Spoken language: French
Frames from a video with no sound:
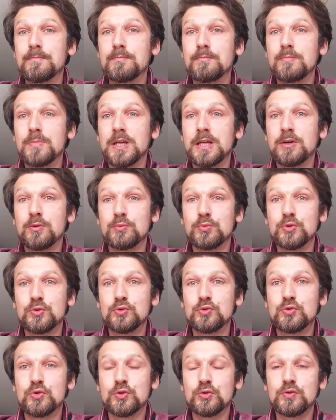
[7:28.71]
Mais on peut
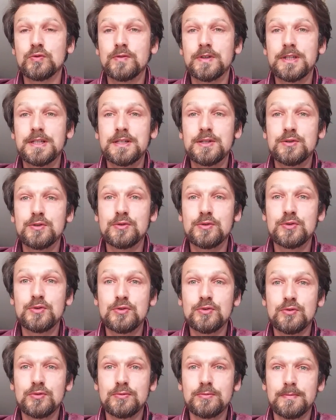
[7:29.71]
toujours trouver des
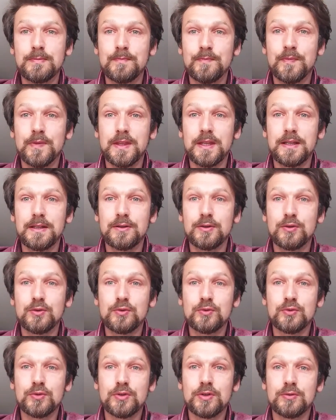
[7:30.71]
solutions.
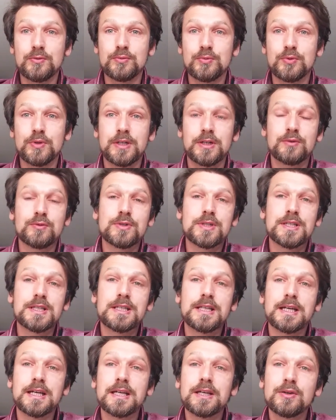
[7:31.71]
Donc on pourrait
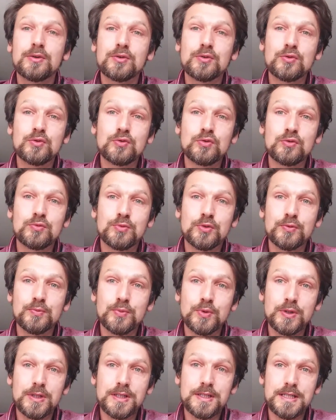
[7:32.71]
considérer que tout le
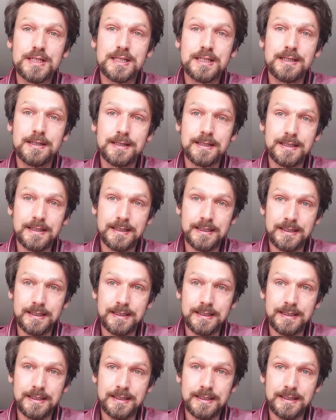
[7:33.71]
monde peut danser.